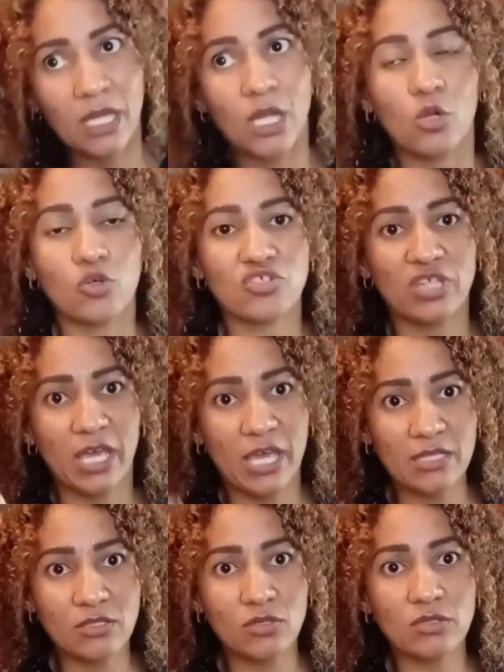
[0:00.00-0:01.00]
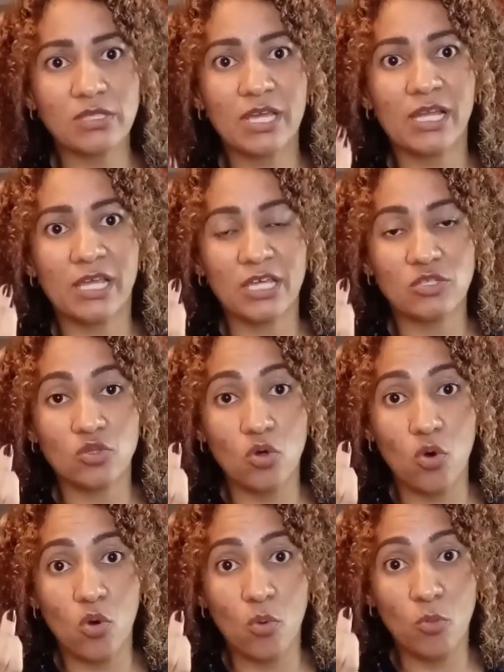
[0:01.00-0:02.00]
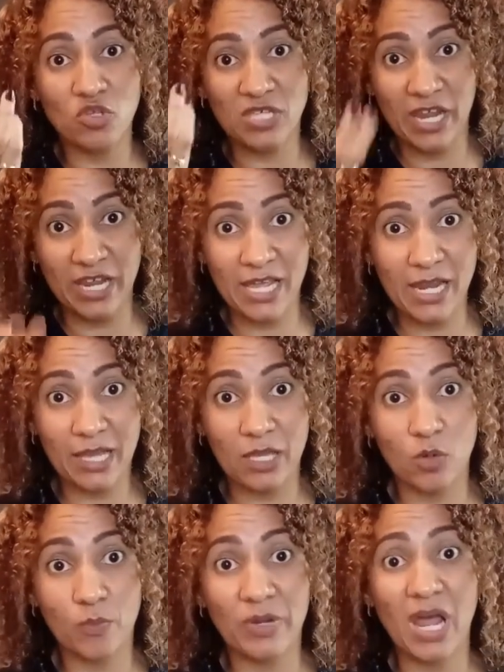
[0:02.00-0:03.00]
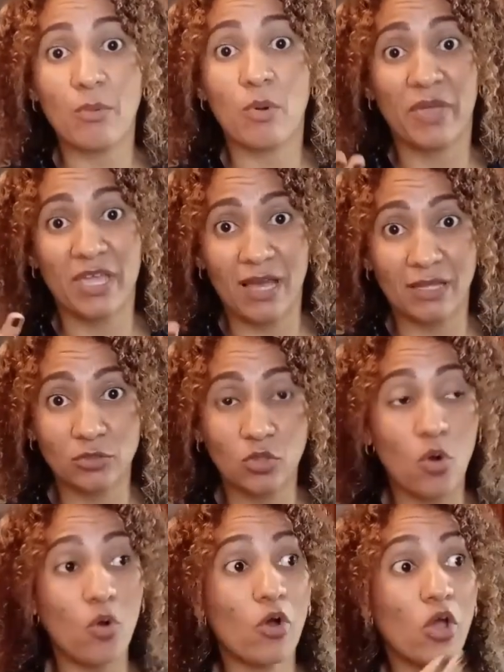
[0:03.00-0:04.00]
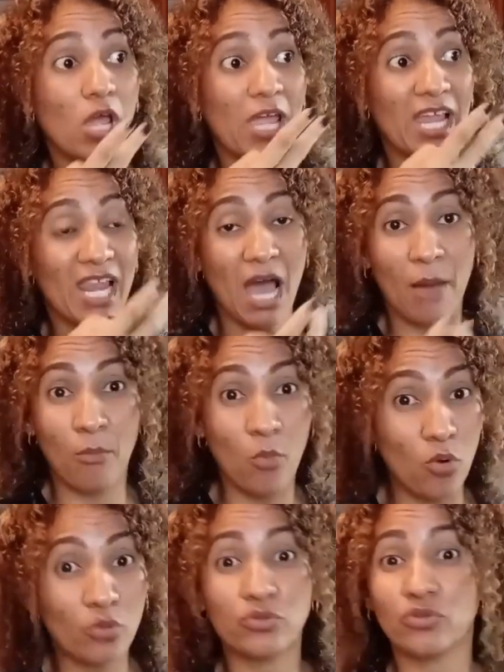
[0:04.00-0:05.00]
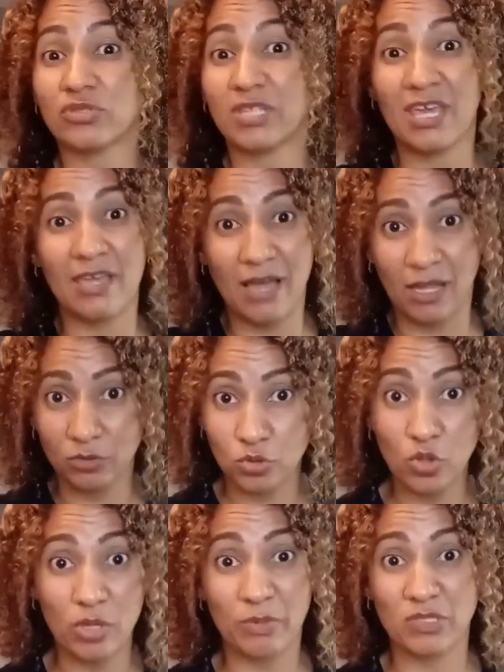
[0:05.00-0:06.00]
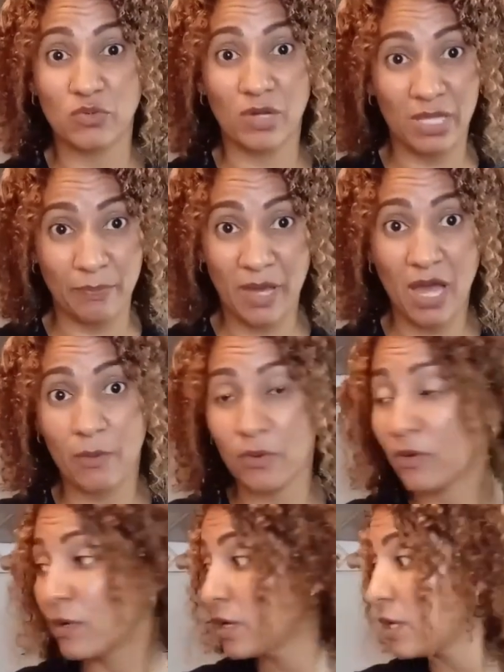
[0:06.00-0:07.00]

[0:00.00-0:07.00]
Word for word: los quesos, el queso mozzarella que compramos me encantó, el jamón nos encantó de pechuga de pavo,